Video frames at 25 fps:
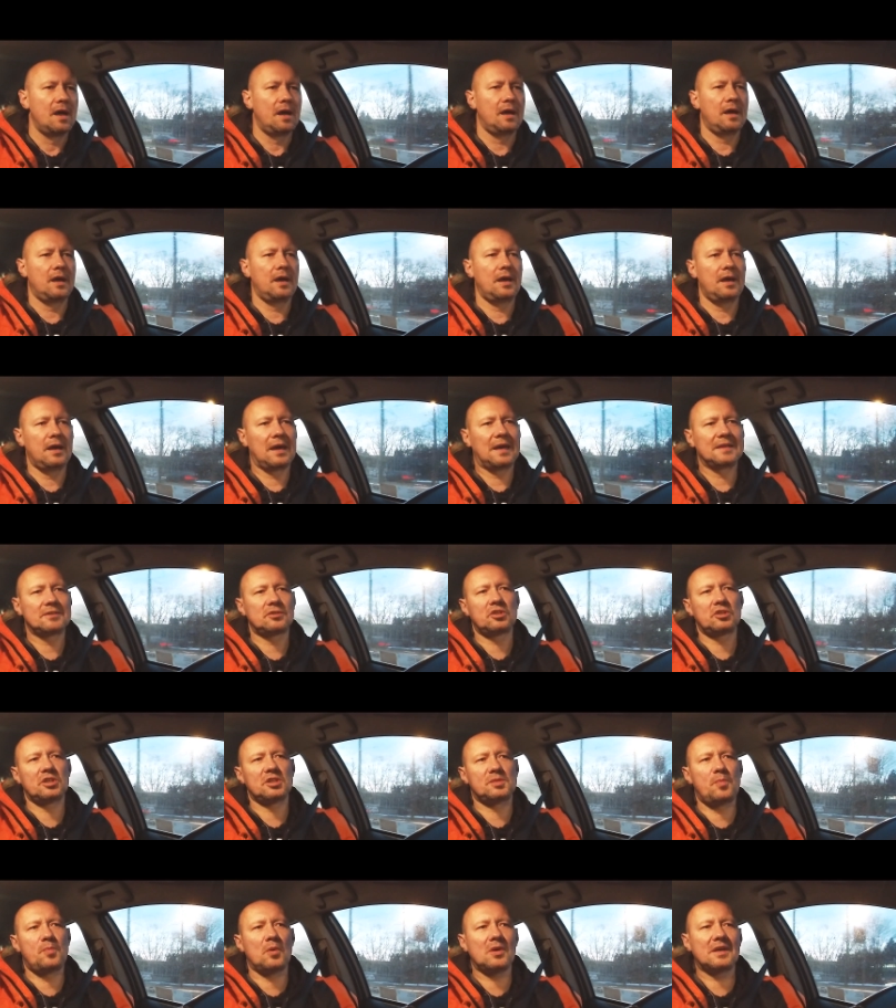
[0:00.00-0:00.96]
e, ale to
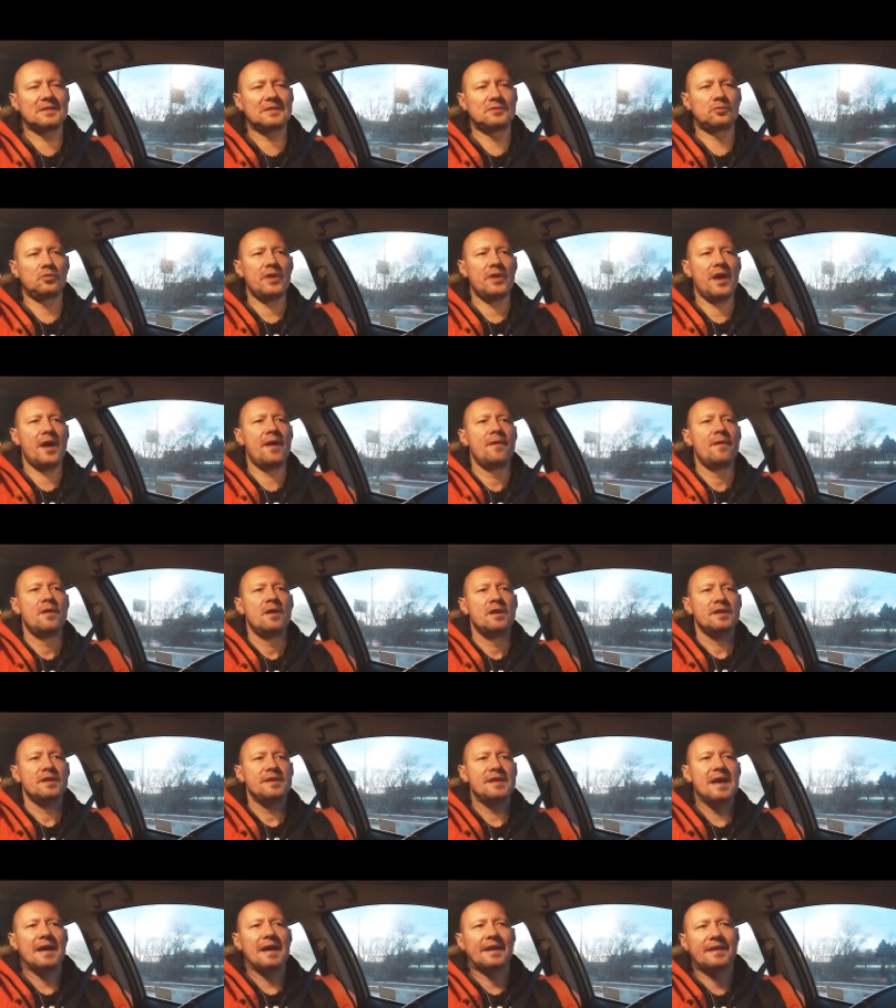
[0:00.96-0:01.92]
też pokazuje,
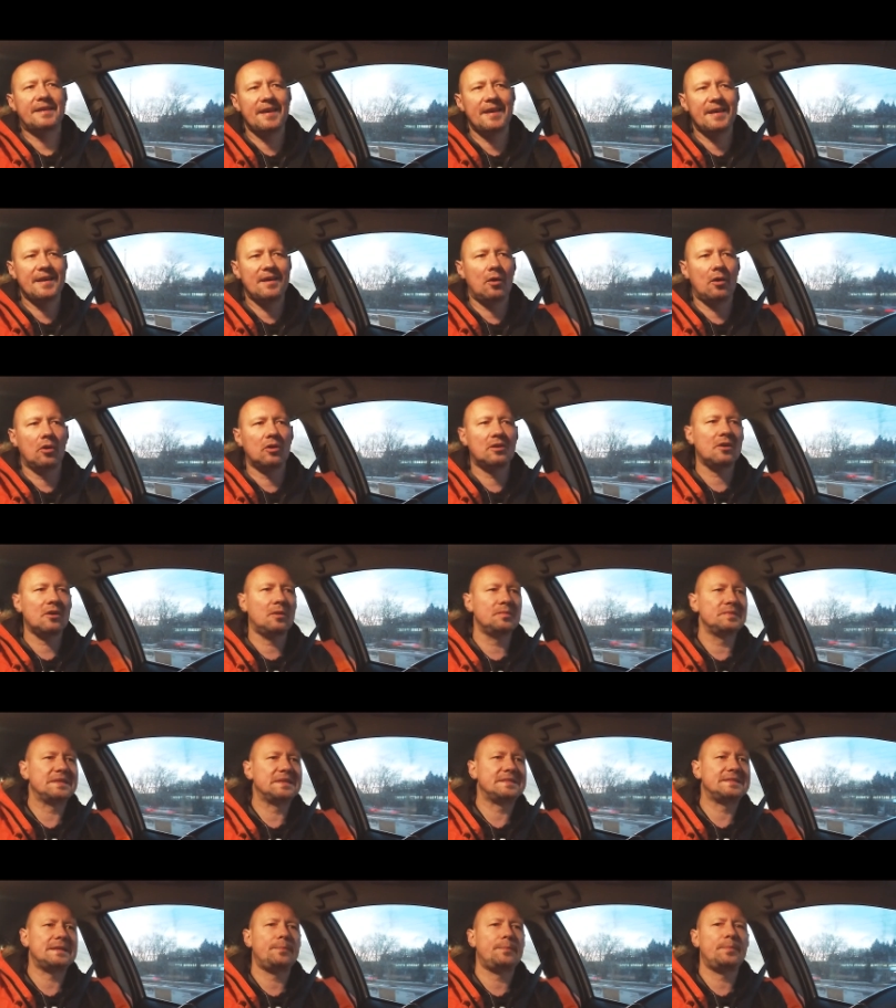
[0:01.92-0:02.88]
jakie
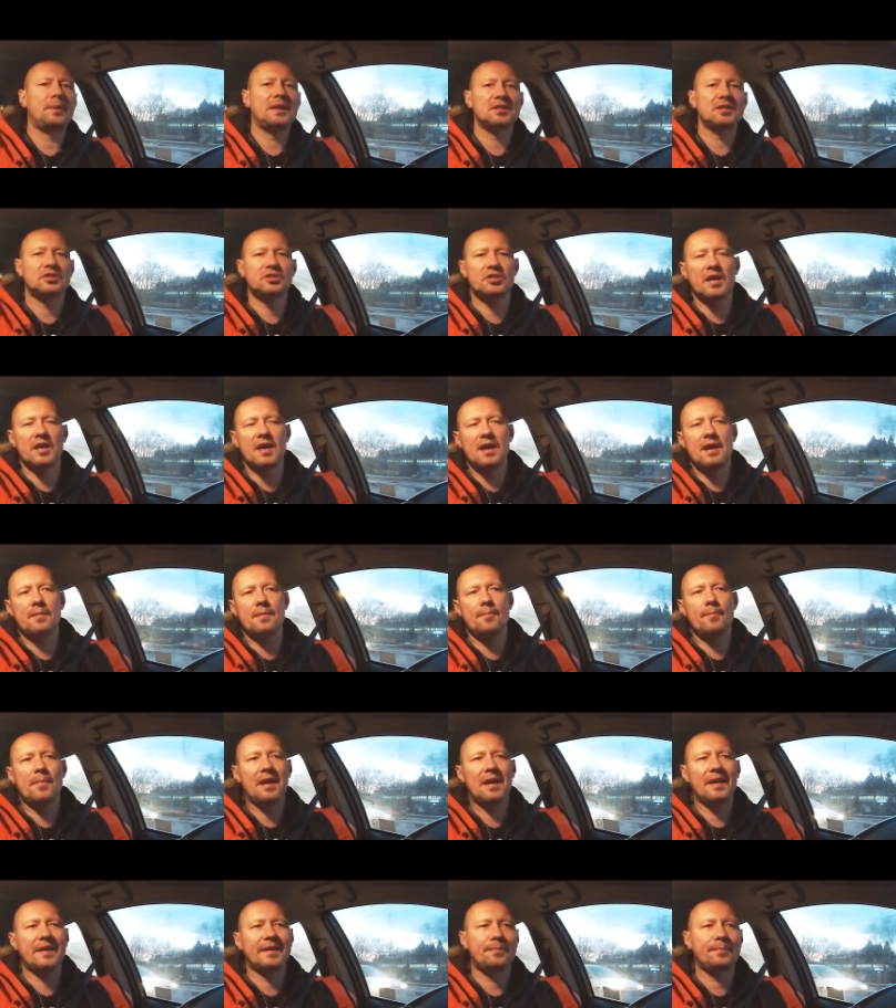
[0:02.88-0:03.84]
ogromne zaplecze
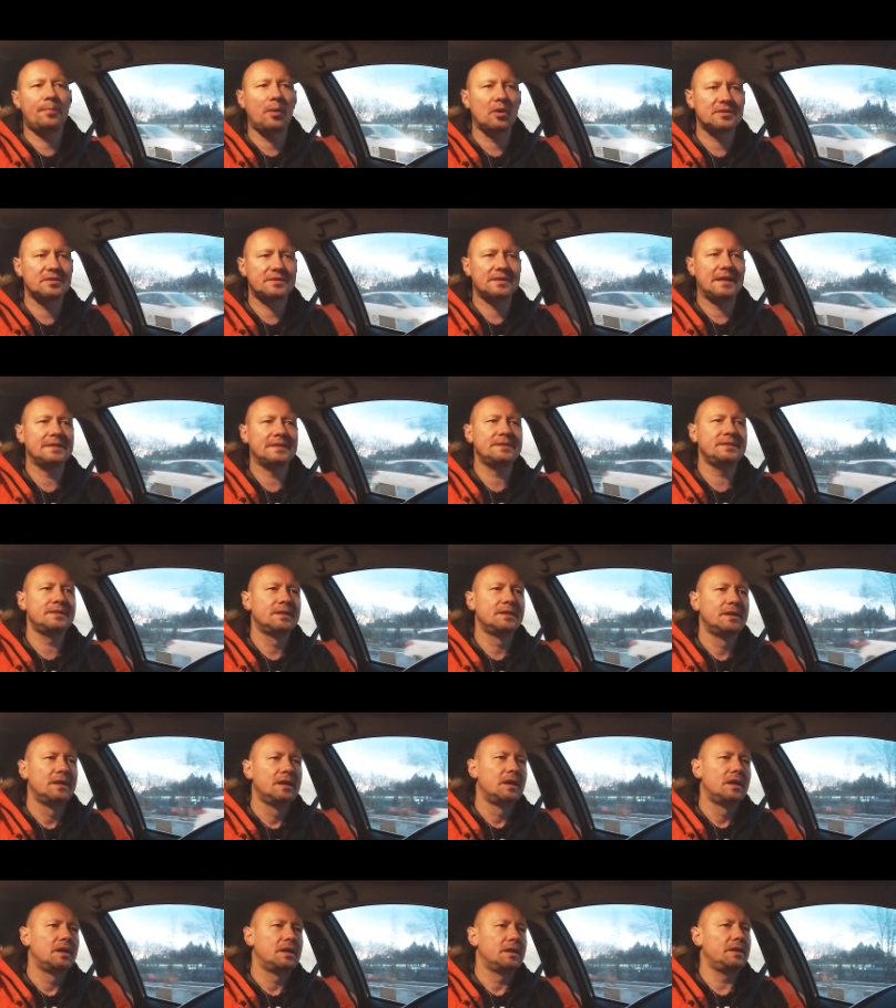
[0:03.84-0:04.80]
ma Lech Poznań
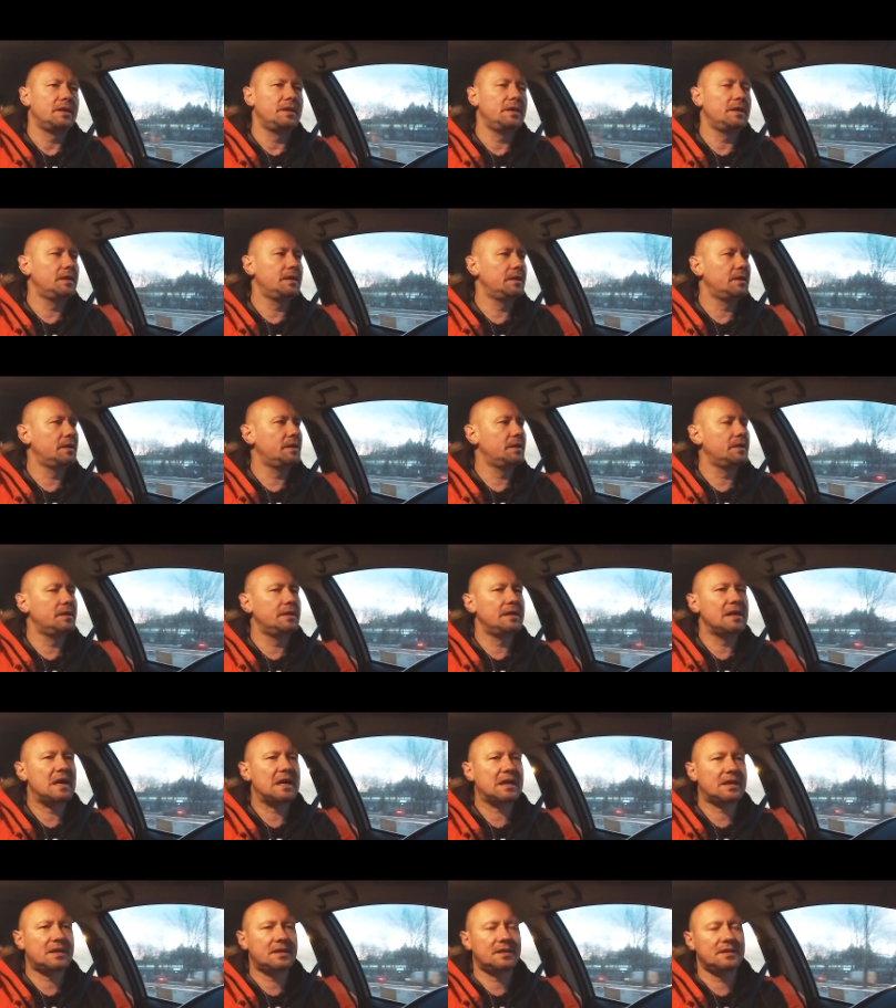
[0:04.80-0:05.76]
i
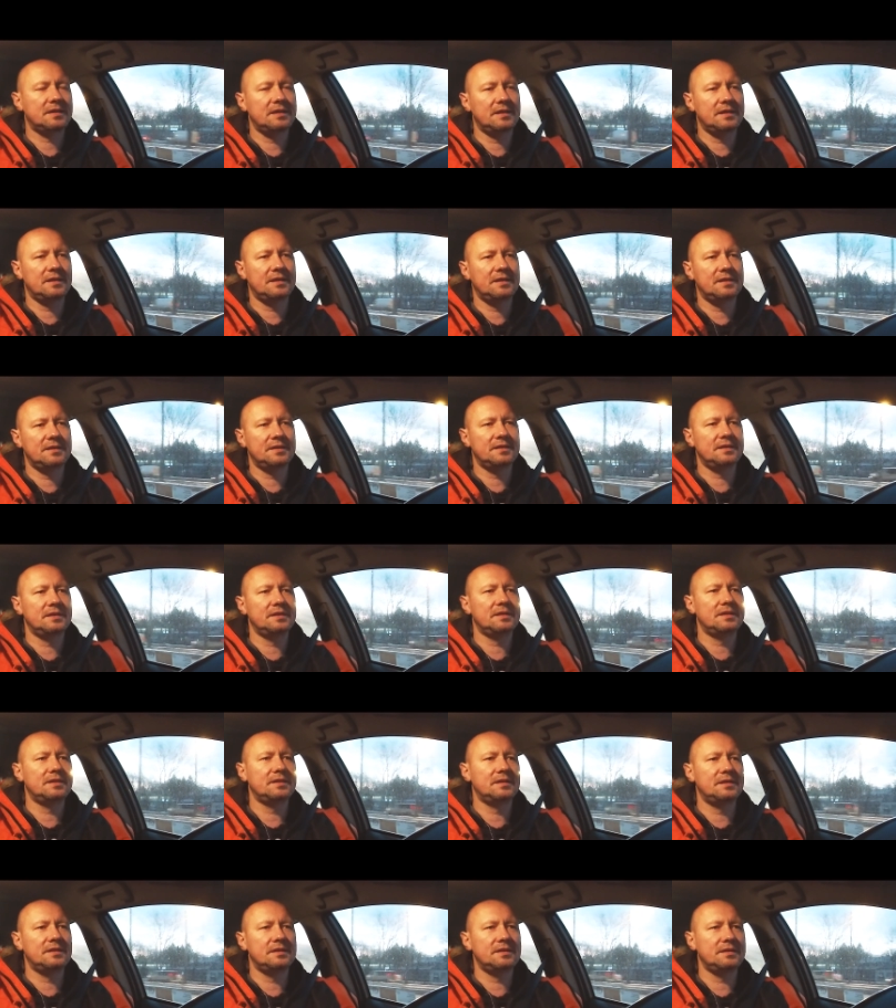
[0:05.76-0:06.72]
jak,
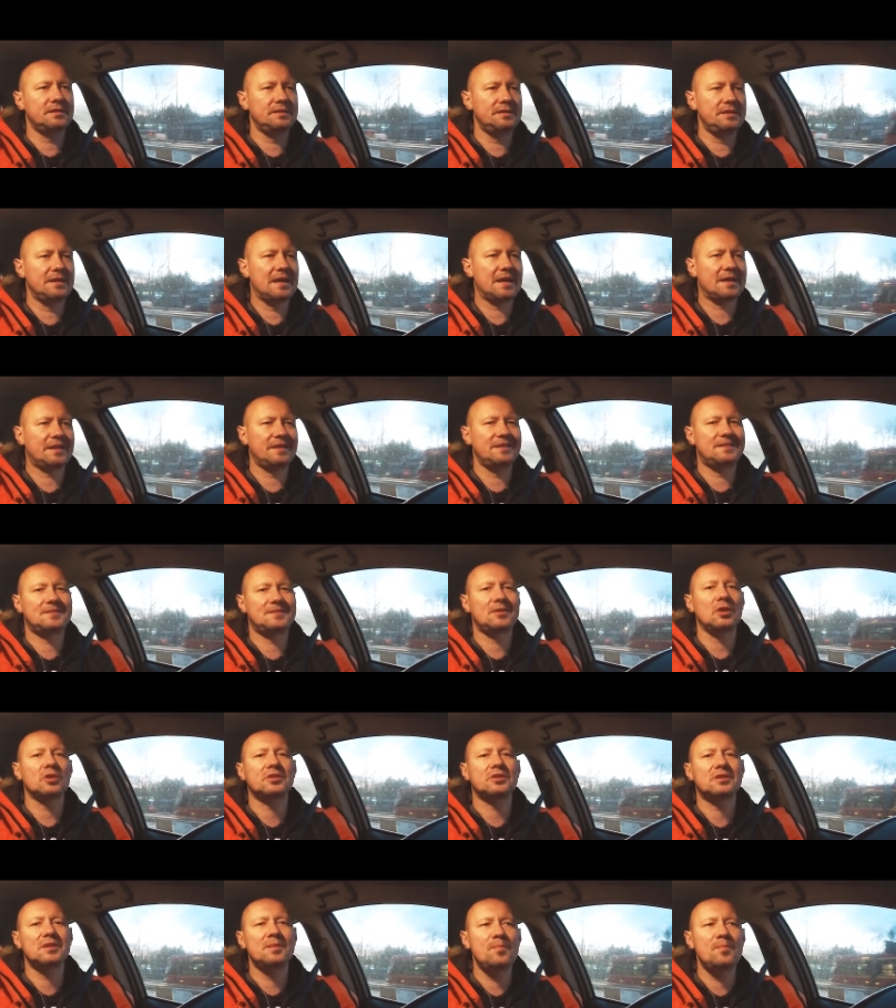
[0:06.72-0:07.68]
e, jak
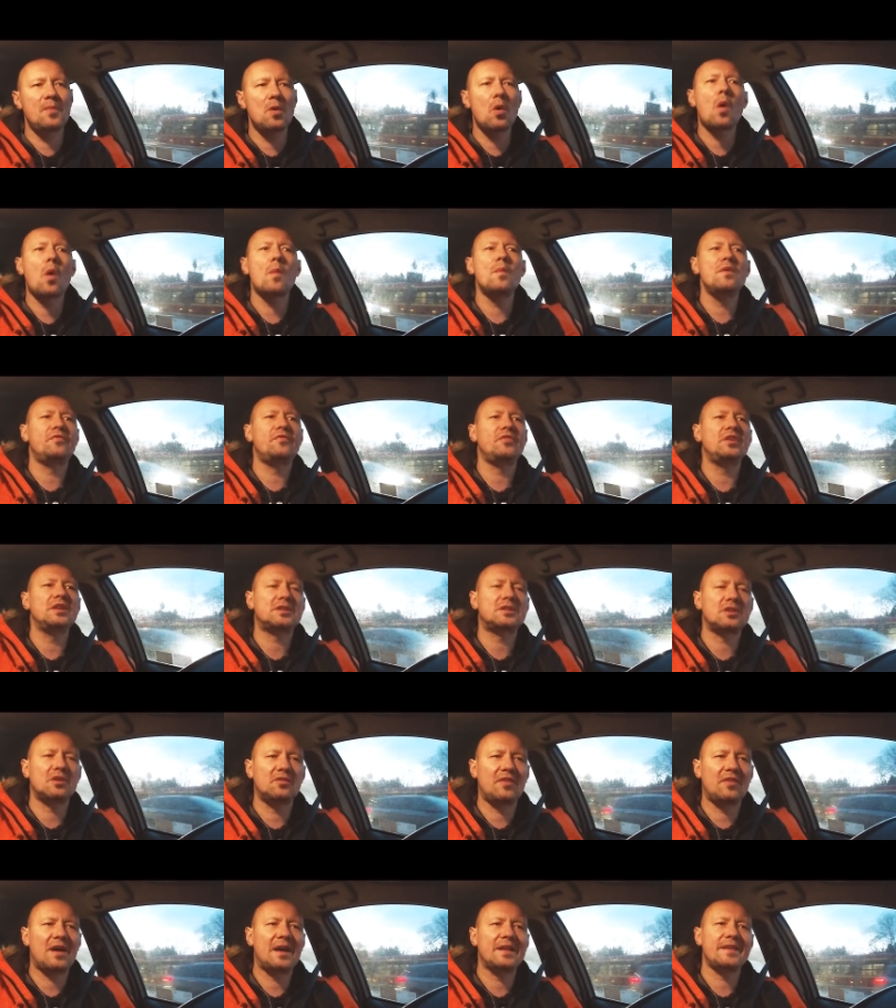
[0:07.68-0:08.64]
istotnym byłoby
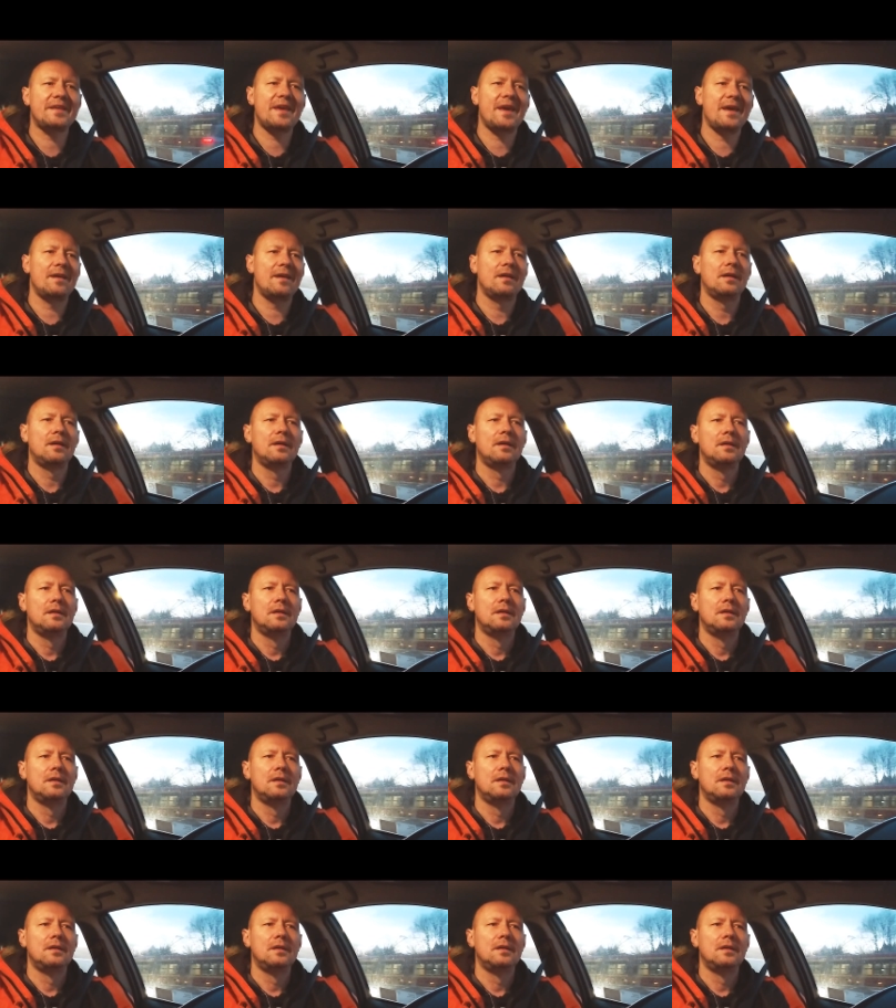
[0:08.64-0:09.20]
filtrowanie,